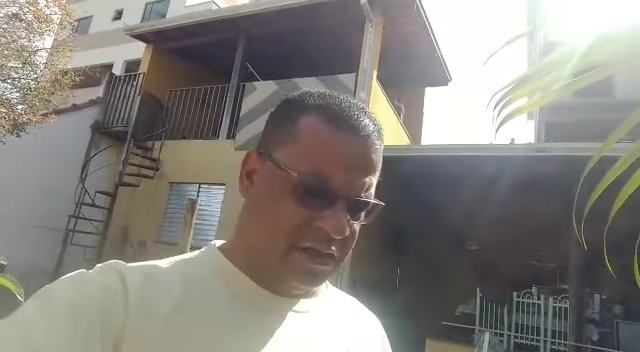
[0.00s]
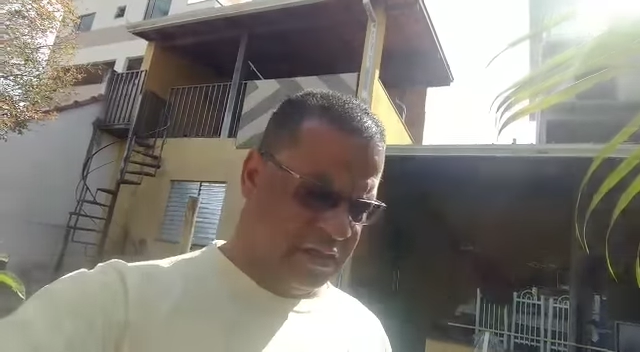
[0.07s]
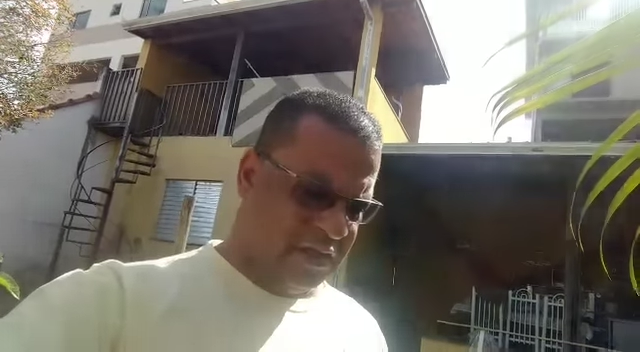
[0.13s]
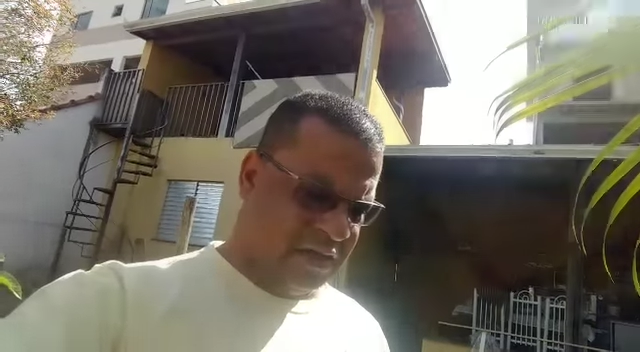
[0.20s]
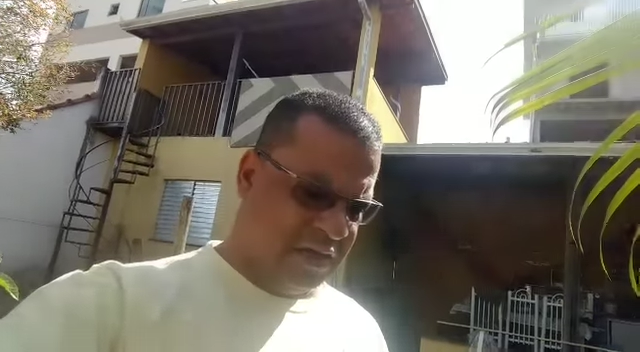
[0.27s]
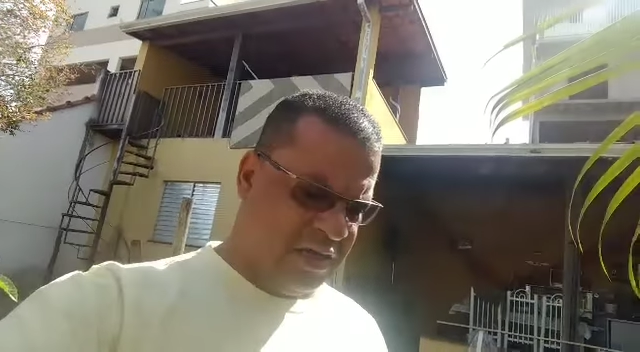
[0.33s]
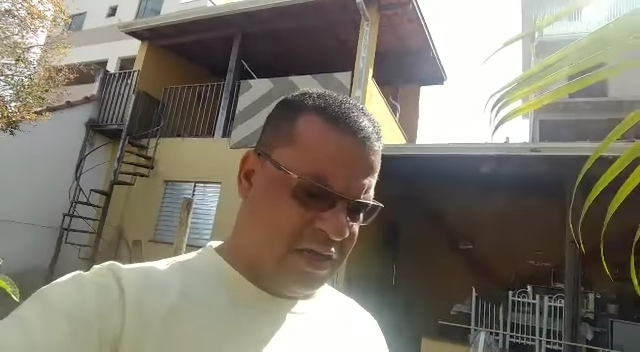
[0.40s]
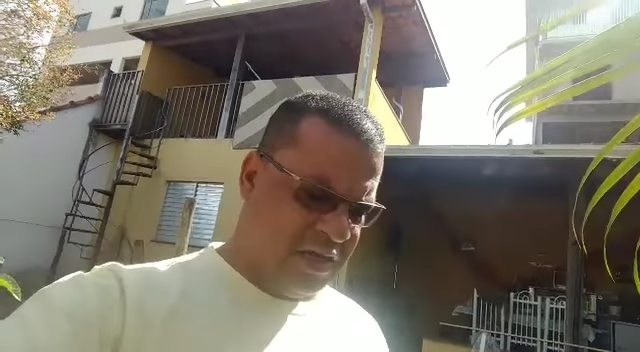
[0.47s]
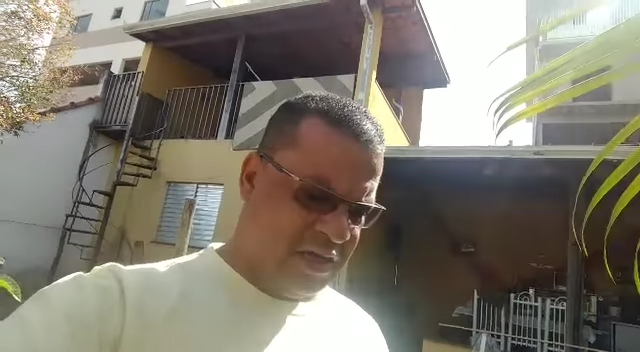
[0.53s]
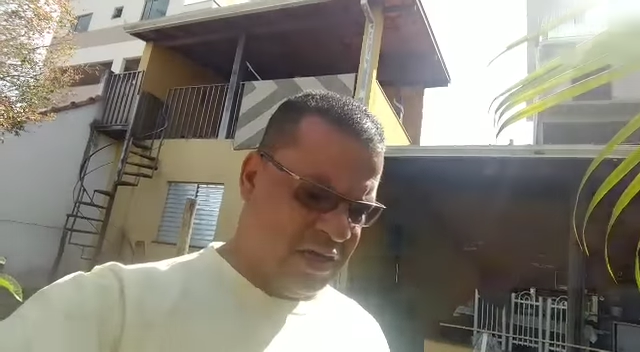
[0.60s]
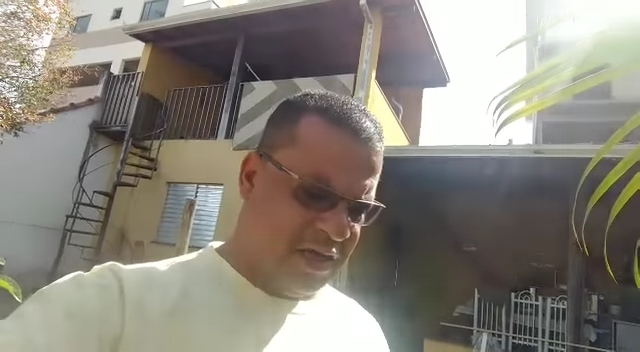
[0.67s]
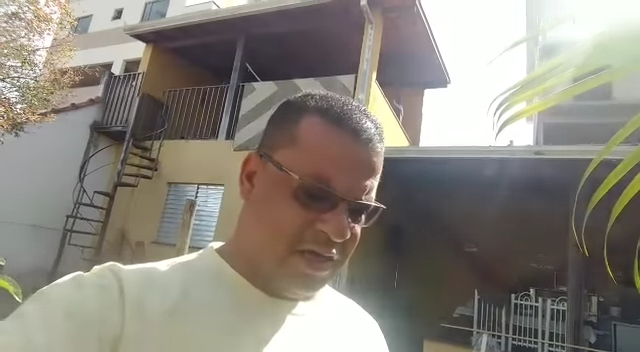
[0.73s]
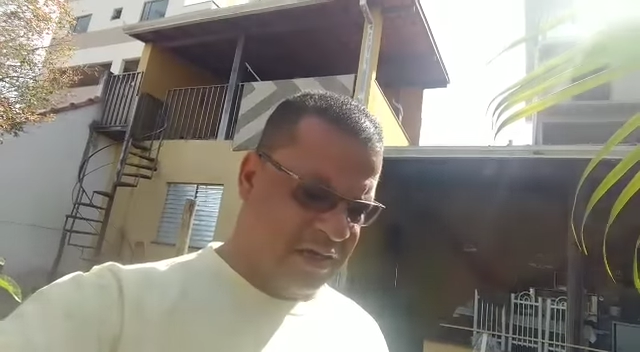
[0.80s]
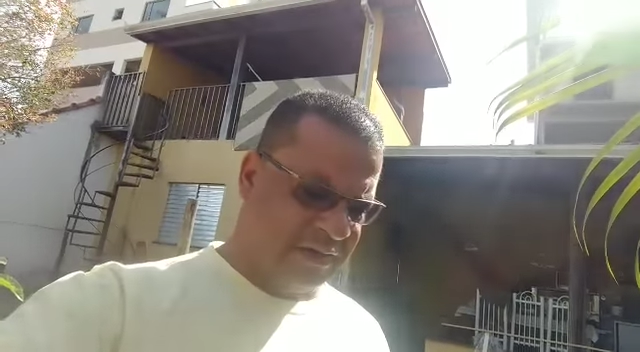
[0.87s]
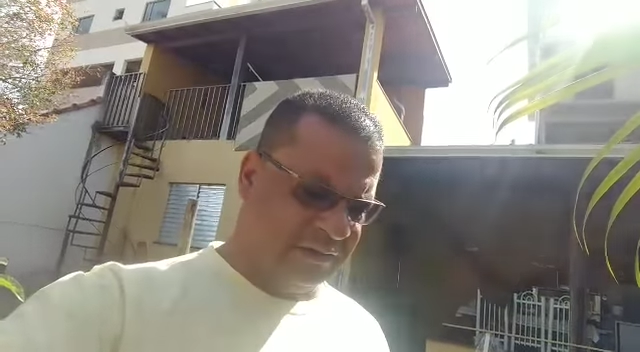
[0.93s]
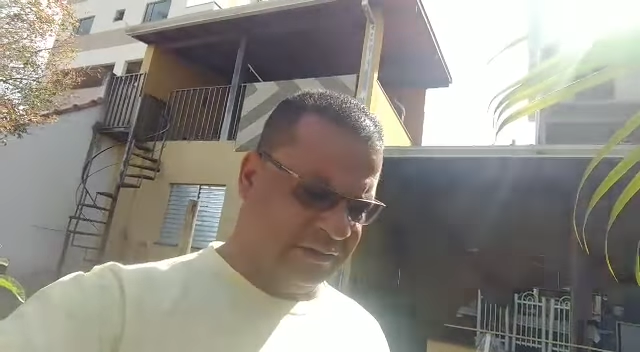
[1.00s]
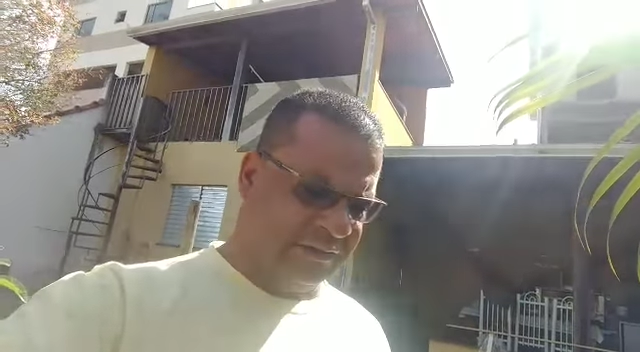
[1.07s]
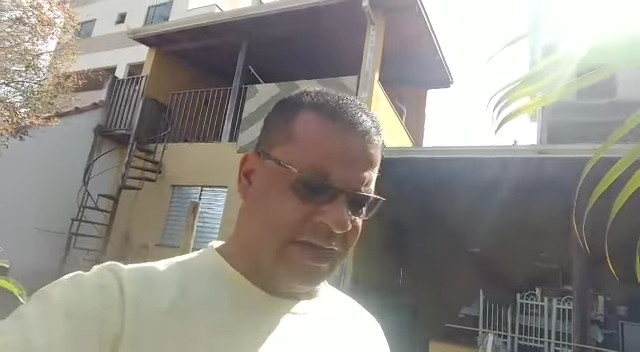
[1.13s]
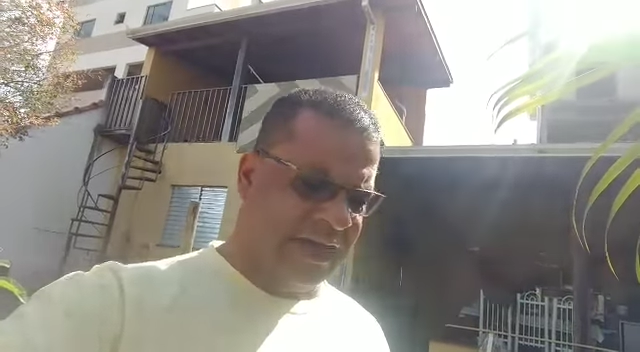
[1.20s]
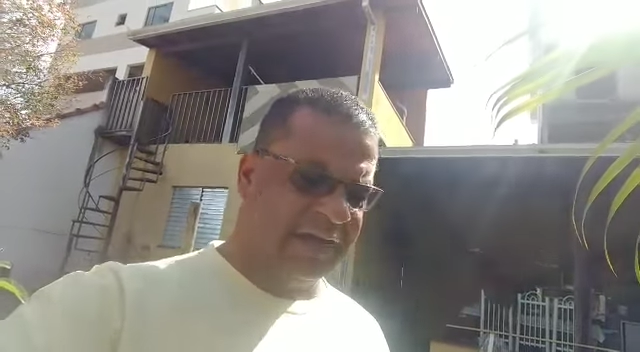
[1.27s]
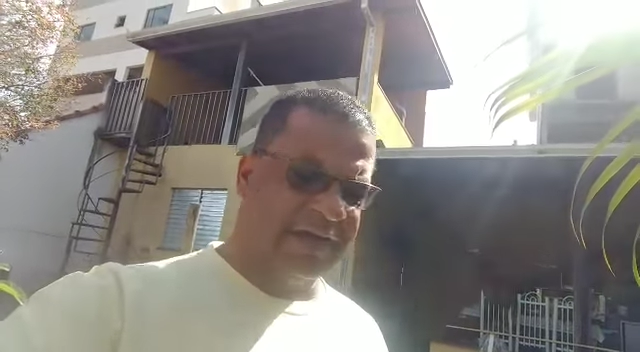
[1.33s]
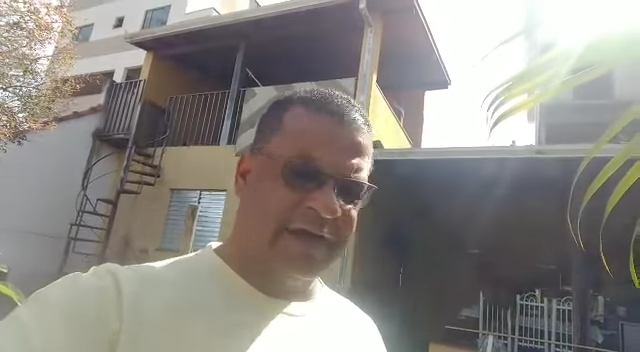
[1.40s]
É,
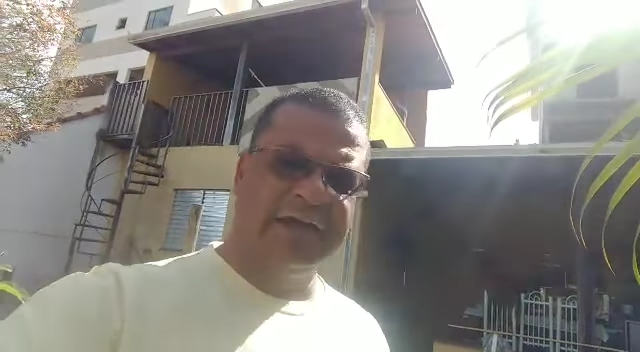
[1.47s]
tem